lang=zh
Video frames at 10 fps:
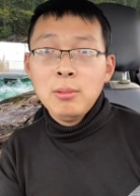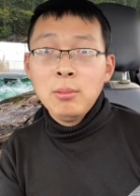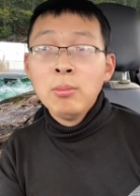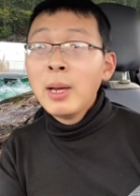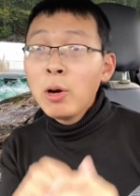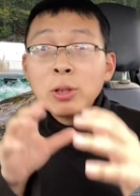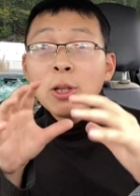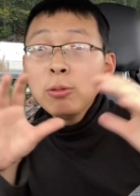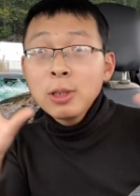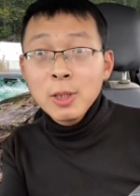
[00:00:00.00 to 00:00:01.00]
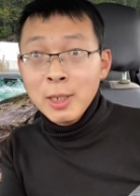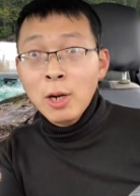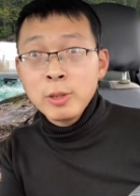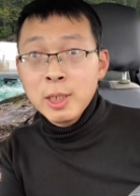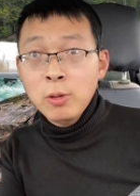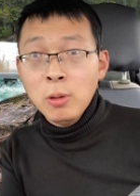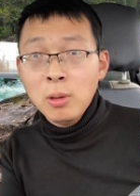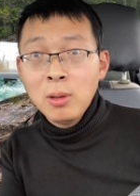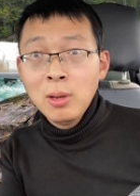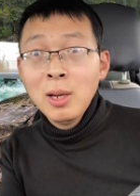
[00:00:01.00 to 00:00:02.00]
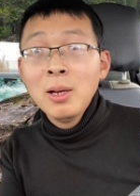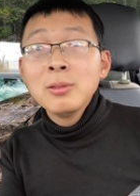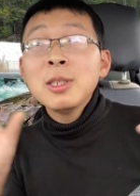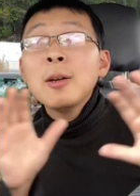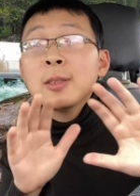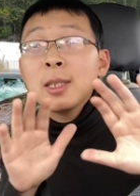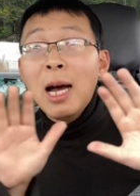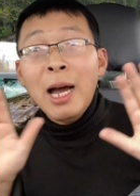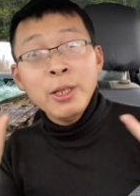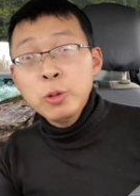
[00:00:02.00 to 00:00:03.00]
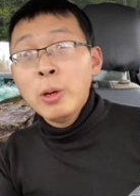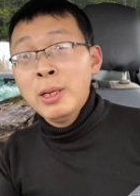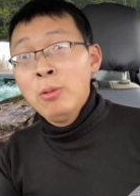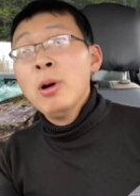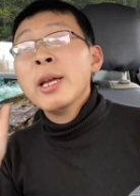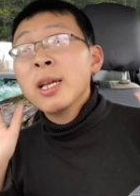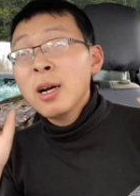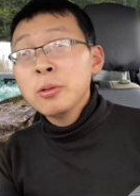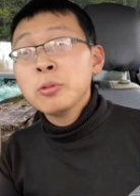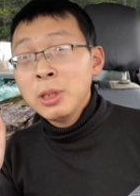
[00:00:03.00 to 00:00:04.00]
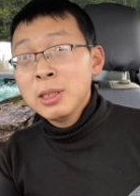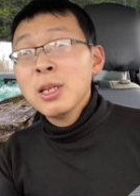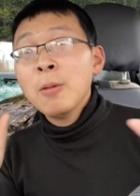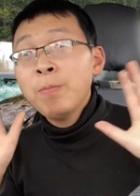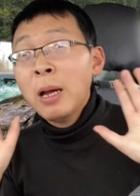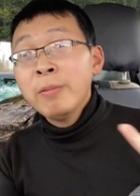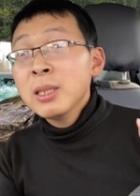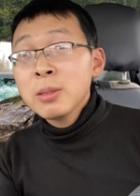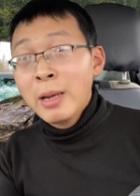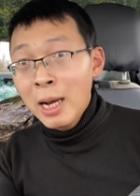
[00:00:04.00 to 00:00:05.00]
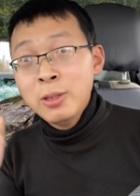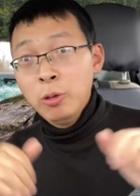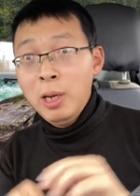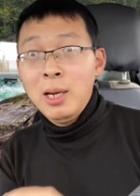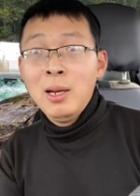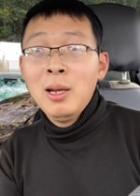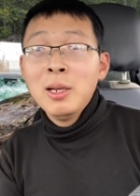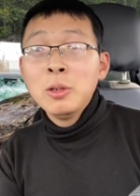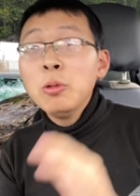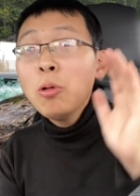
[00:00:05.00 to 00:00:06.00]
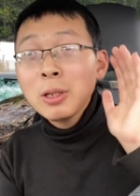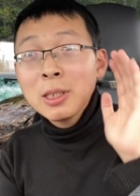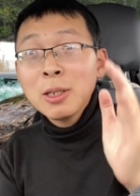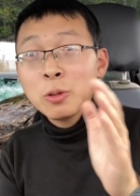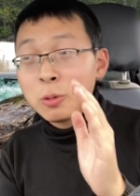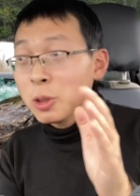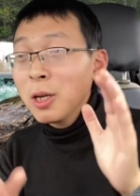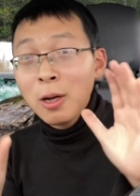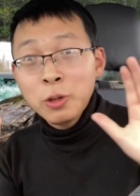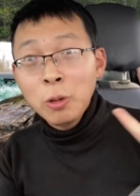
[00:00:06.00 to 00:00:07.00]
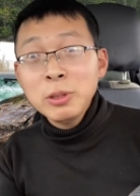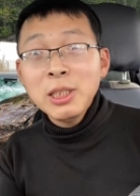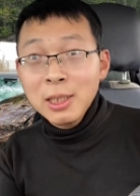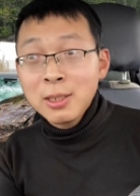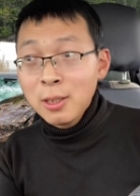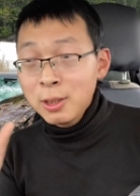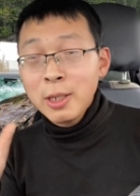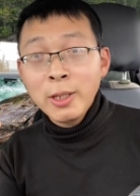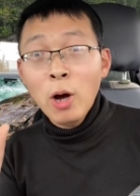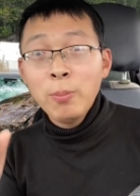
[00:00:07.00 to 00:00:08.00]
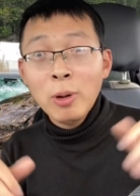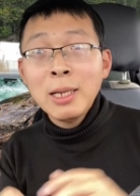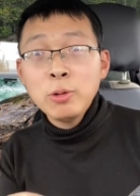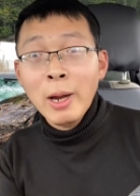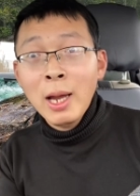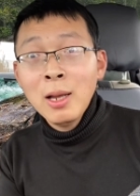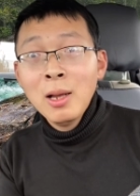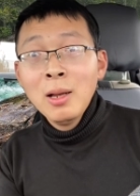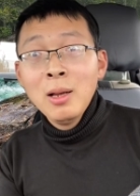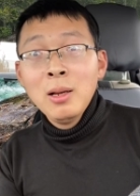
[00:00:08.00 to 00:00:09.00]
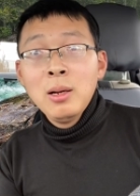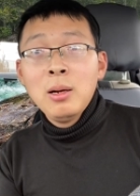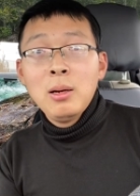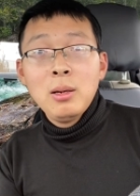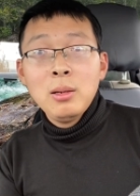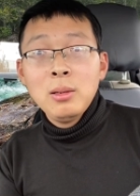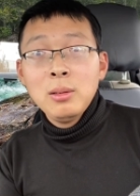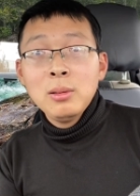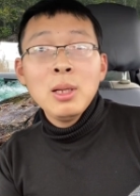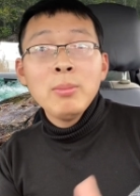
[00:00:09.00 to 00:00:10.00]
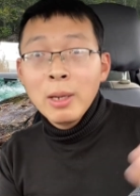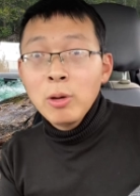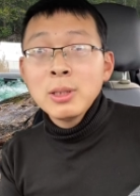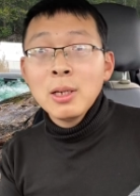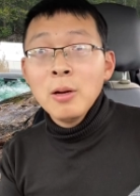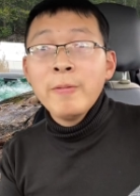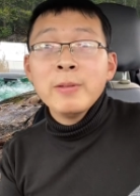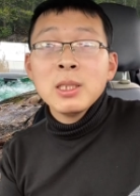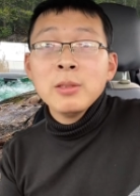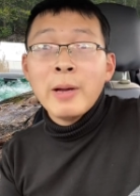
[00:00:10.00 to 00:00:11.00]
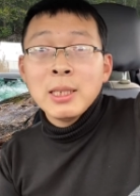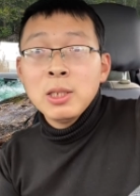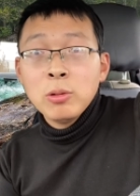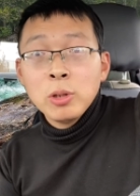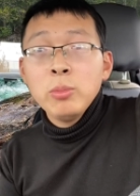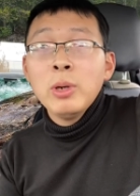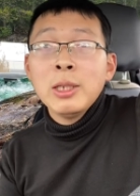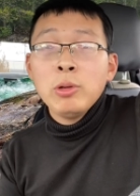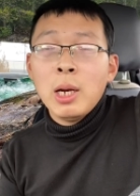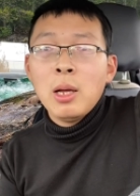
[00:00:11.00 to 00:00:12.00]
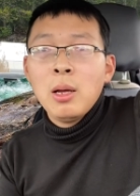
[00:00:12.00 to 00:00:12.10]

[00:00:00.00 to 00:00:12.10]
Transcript: 美国都是这一套系统，这个是安全的。我可以告诉你，这个百分之百安全。如果这个这个邮寄这个这一套不安全，那美国整个司法系统都不安全了，